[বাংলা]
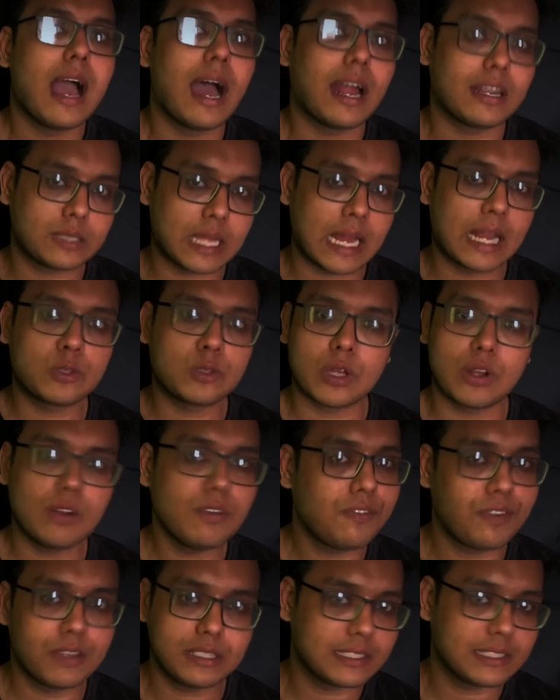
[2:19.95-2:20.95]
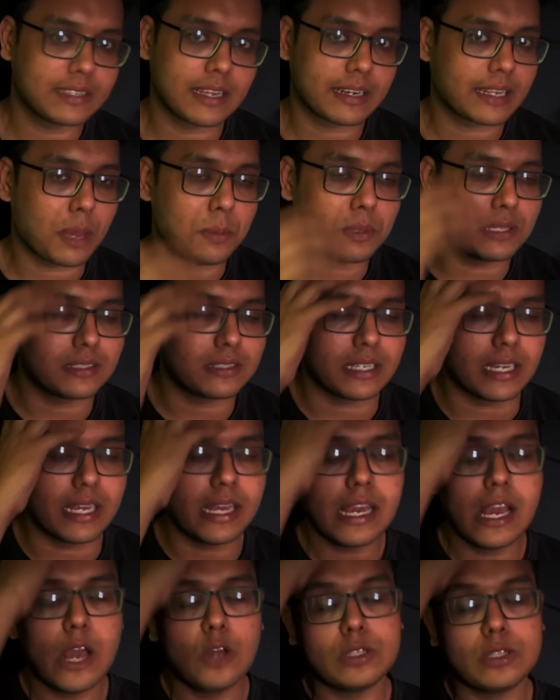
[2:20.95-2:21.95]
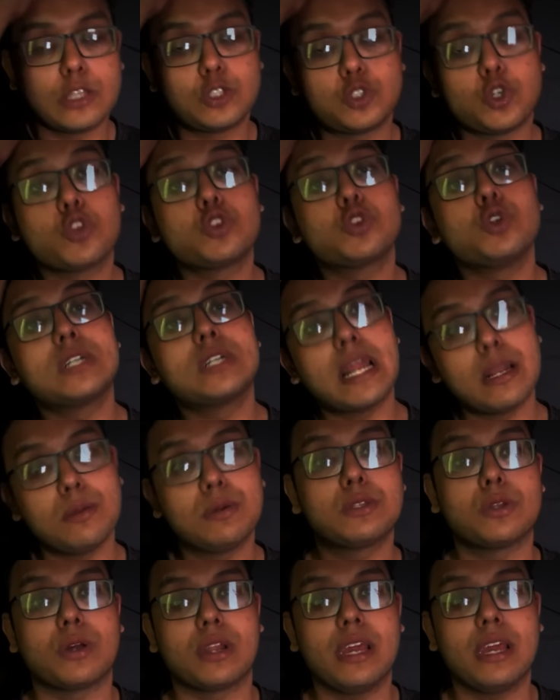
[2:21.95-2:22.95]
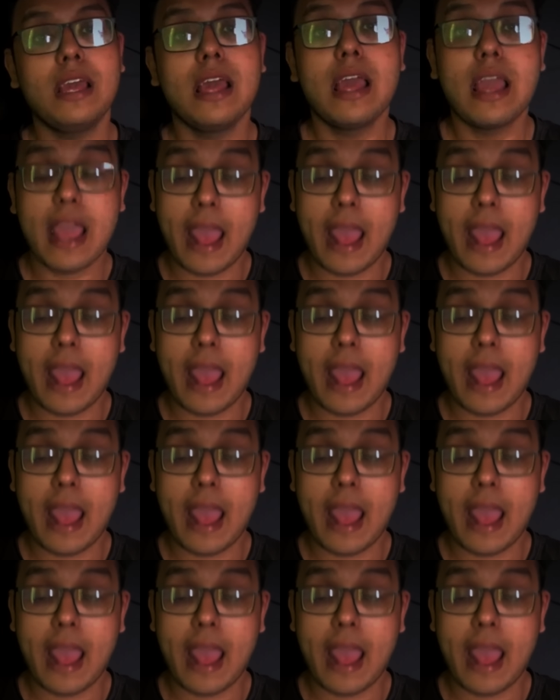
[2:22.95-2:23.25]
আর তেরো তেরো ফিজিক্স আর কেমিস্ট্রি তো চোদ্দটার ভিতরে